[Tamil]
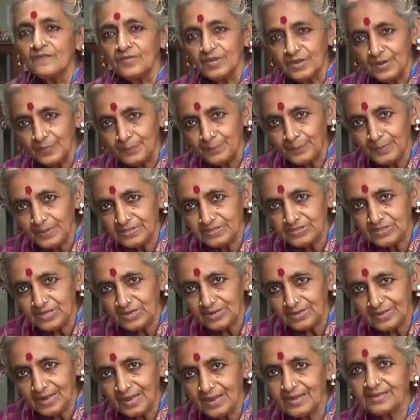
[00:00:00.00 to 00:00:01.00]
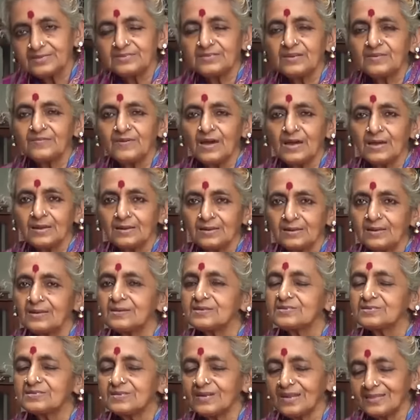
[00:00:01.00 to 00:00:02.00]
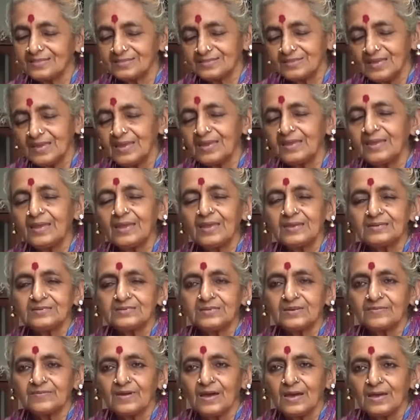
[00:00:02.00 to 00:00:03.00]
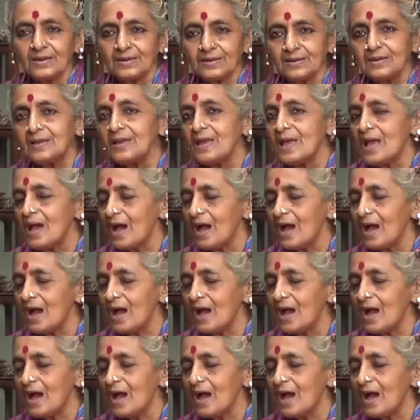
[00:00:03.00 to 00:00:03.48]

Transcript: விருப்பத்திற்கேற்றவாறு ஸ்ரத்தைக்கேற்றவாறு